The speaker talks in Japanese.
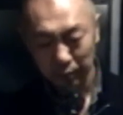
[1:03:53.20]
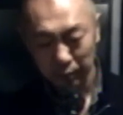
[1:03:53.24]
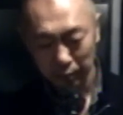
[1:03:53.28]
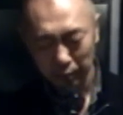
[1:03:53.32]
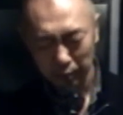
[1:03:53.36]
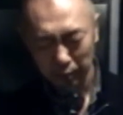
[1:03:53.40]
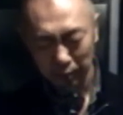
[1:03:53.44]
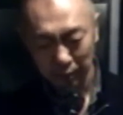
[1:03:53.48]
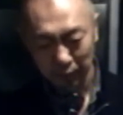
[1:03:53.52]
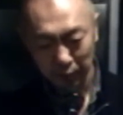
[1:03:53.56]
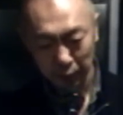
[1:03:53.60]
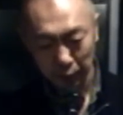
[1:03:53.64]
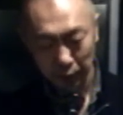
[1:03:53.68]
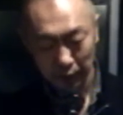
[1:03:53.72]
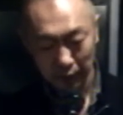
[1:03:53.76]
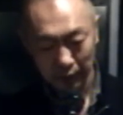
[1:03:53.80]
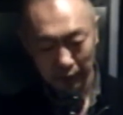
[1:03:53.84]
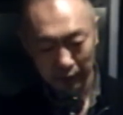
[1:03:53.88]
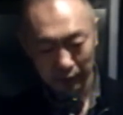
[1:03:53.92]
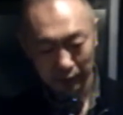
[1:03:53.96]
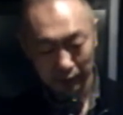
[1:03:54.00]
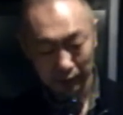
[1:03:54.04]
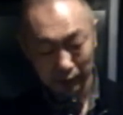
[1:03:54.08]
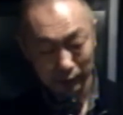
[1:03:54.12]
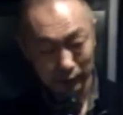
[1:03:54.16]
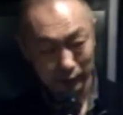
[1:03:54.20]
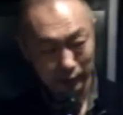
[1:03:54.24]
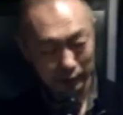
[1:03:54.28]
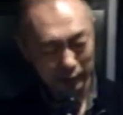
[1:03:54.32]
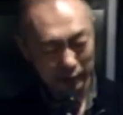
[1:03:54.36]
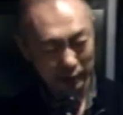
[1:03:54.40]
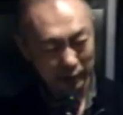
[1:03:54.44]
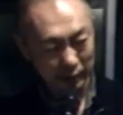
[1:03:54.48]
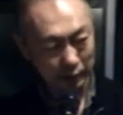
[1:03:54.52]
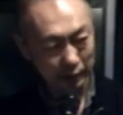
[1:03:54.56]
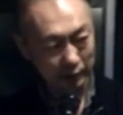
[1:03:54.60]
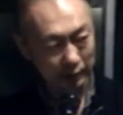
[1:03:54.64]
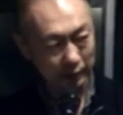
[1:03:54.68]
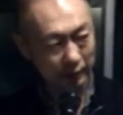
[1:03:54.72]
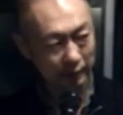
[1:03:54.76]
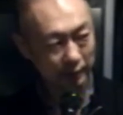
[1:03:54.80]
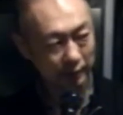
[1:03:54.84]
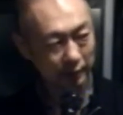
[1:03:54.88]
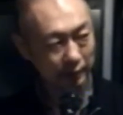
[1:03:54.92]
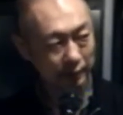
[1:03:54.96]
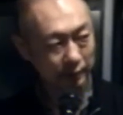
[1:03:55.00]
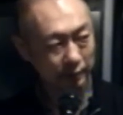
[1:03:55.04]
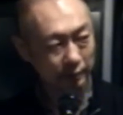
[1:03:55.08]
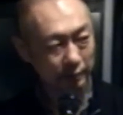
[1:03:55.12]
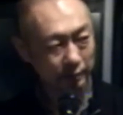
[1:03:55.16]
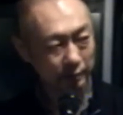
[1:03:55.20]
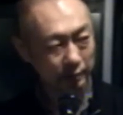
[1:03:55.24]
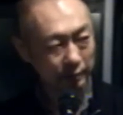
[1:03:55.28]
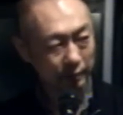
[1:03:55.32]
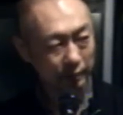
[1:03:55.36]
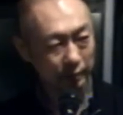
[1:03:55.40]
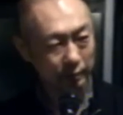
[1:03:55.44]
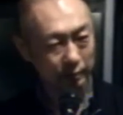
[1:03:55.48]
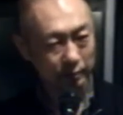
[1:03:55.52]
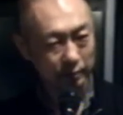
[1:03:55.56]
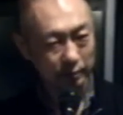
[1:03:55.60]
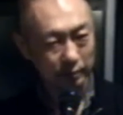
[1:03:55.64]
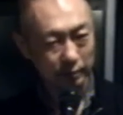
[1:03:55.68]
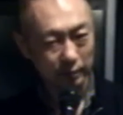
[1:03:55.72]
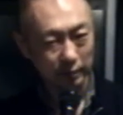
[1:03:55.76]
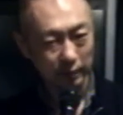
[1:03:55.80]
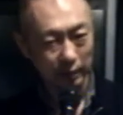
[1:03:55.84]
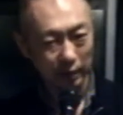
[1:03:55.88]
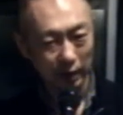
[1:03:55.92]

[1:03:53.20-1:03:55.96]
僕の中でもすごく神格化されてる部分ってい